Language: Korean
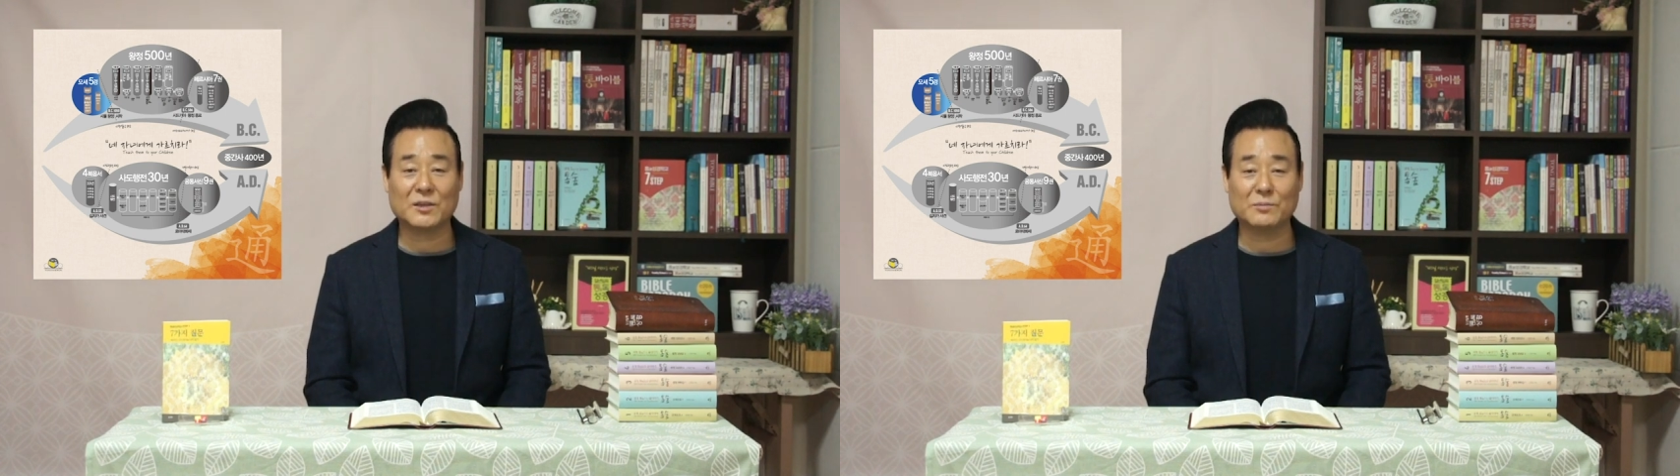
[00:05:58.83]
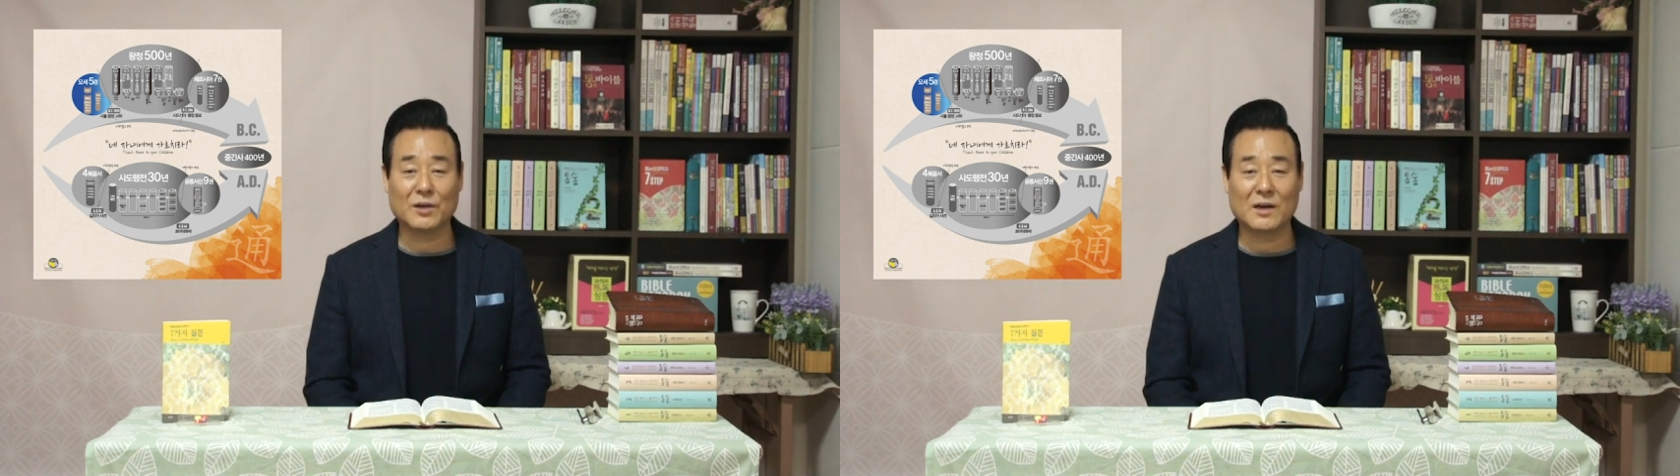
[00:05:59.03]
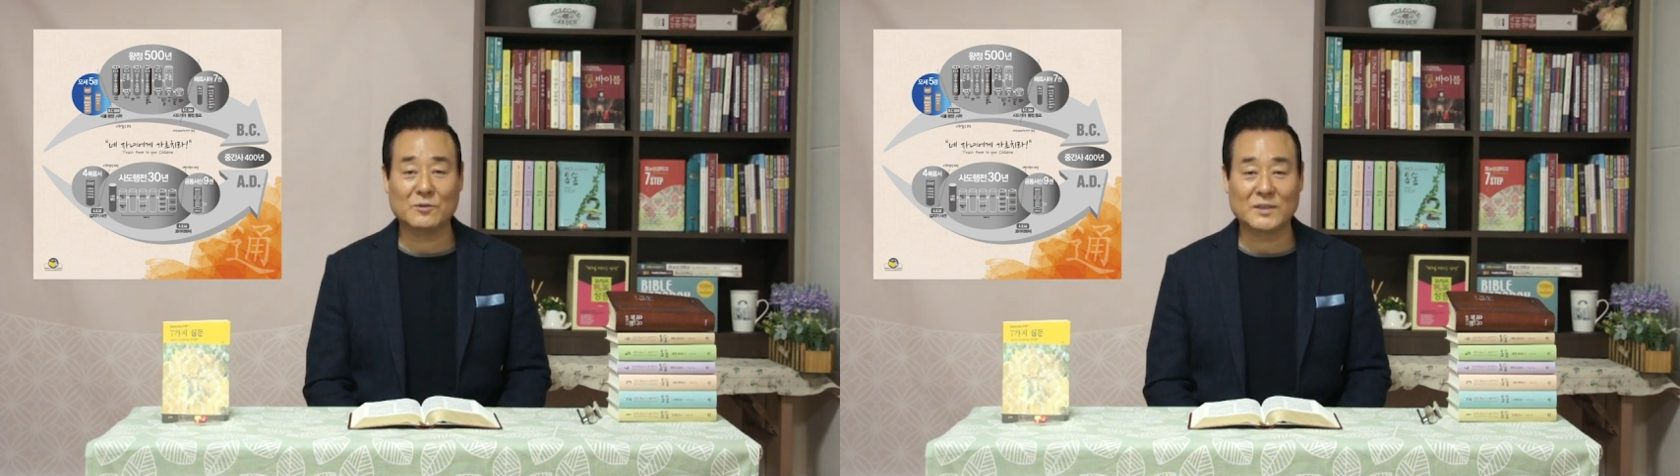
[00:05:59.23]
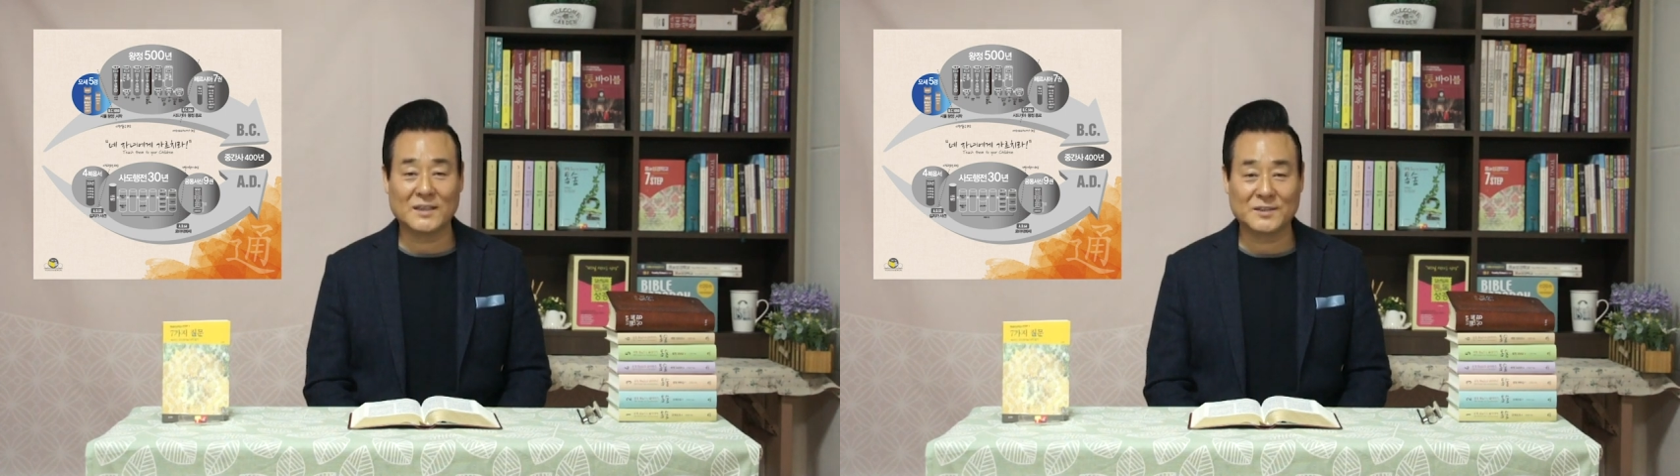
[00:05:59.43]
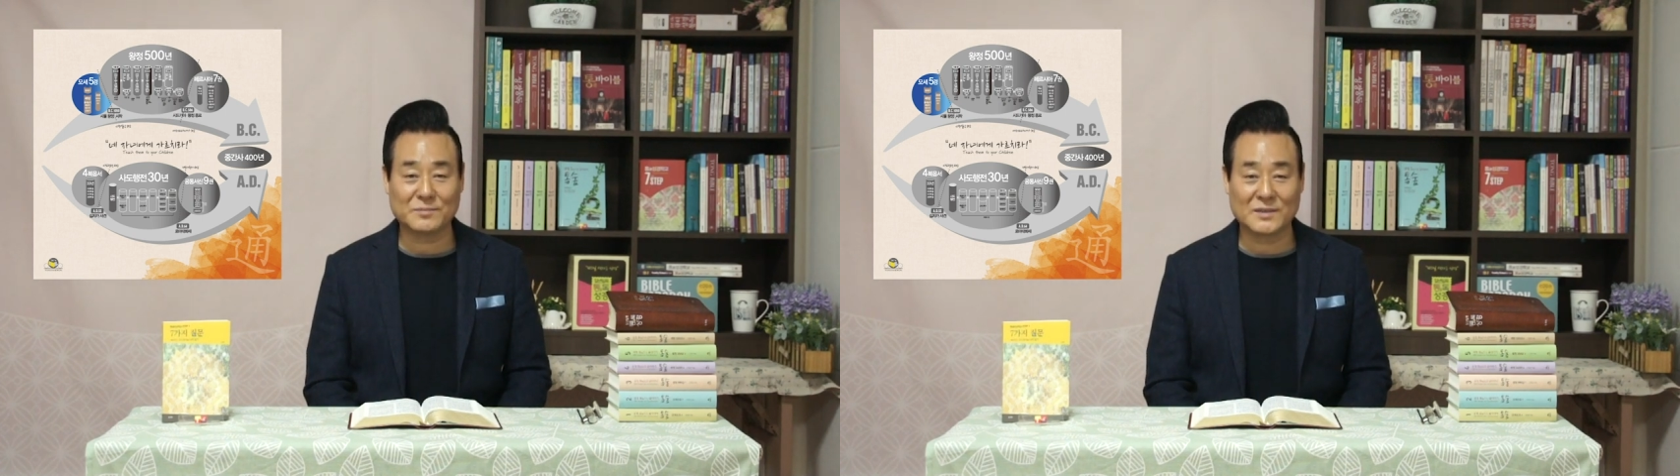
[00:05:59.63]
점령하고자
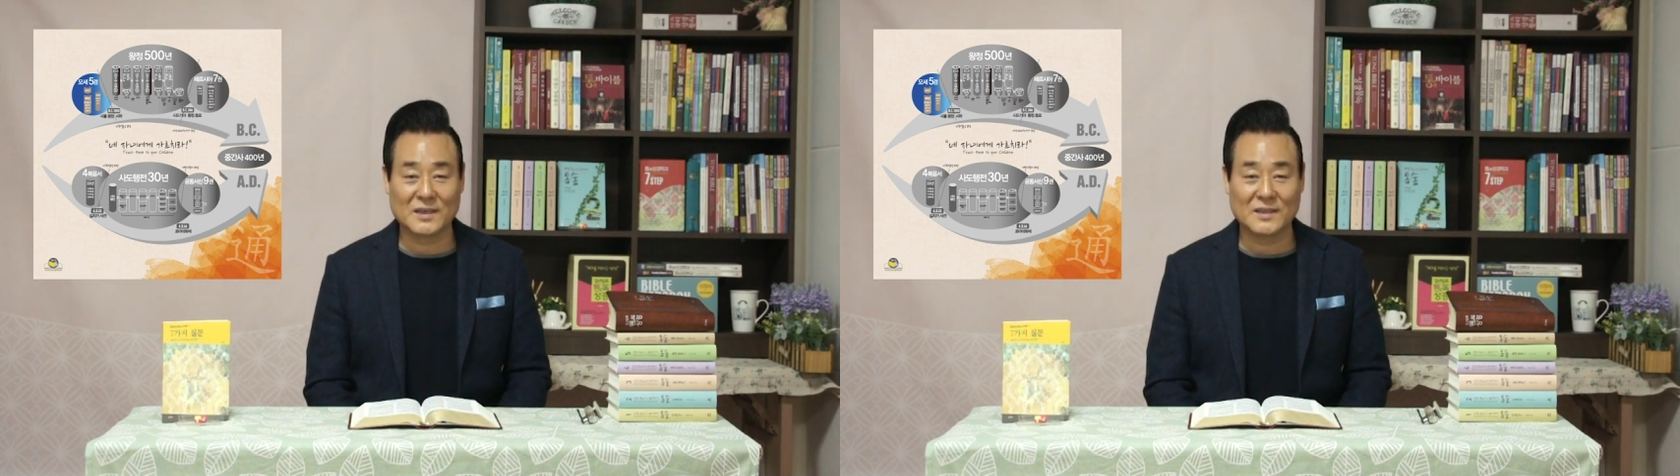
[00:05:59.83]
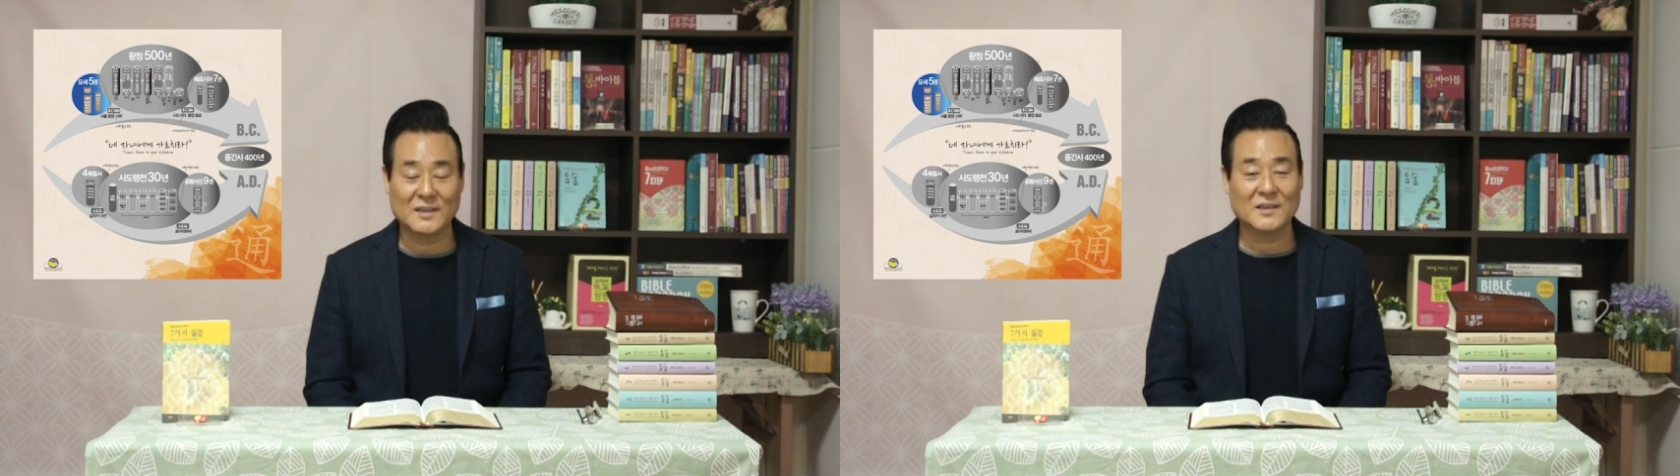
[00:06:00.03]
했습니다.